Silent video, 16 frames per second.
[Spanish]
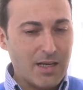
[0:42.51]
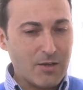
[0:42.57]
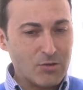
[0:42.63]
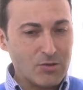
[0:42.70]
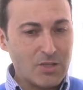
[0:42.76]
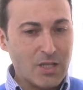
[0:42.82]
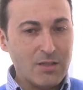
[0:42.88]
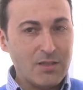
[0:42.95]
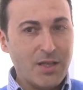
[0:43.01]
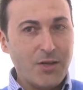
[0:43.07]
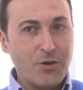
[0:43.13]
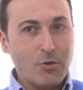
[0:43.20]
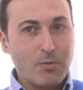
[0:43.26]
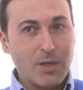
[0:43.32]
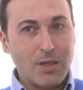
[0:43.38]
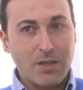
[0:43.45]
constante
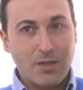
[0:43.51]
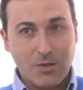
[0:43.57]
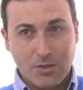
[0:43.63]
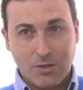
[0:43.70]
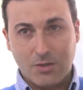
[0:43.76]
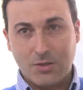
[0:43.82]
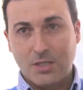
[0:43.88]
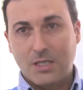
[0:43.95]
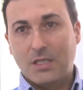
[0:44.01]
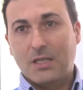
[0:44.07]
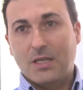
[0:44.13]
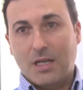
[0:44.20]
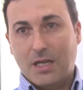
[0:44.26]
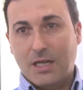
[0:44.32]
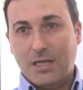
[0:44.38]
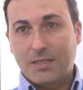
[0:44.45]
innovación
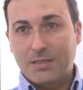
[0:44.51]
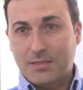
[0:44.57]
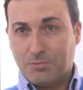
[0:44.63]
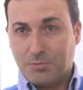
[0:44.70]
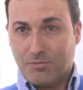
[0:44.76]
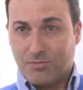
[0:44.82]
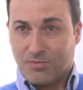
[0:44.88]
en